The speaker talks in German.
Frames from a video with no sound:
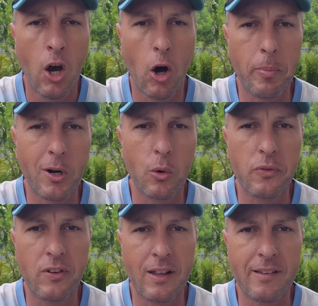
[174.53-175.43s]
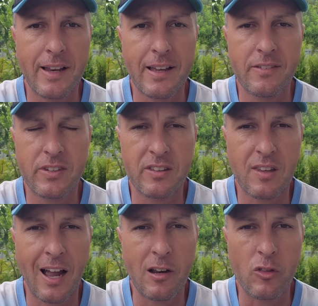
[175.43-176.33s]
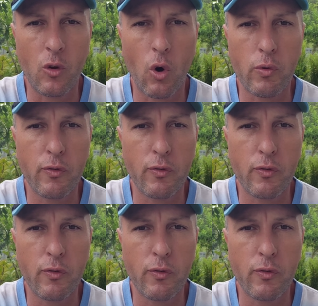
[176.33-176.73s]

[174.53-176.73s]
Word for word: aber grundsätzlich ist es in Thailand nach